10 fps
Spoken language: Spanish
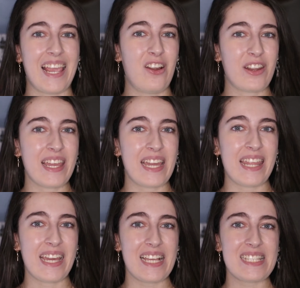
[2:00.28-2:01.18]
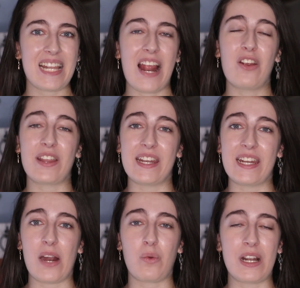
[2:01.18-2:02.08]
El orden que dejes será el orden
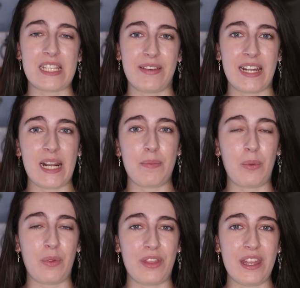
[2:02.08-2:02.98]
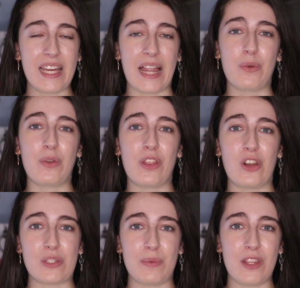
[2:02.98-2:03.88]
en el cual se van a reproducir cada uno de
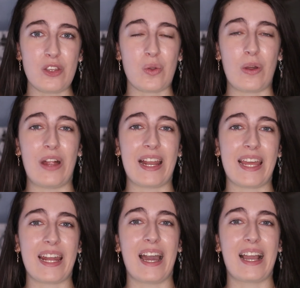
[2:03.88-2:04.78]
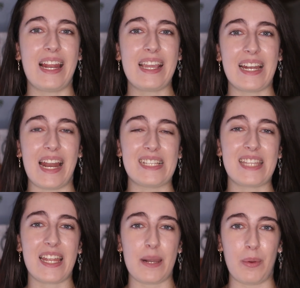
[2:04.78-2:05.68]
los vídeos cuando alguien haga clic en la
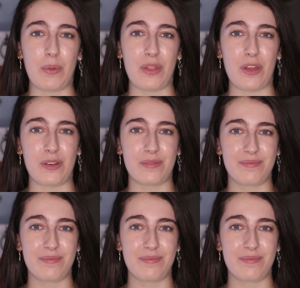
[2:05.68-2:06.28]
lista de reproducción.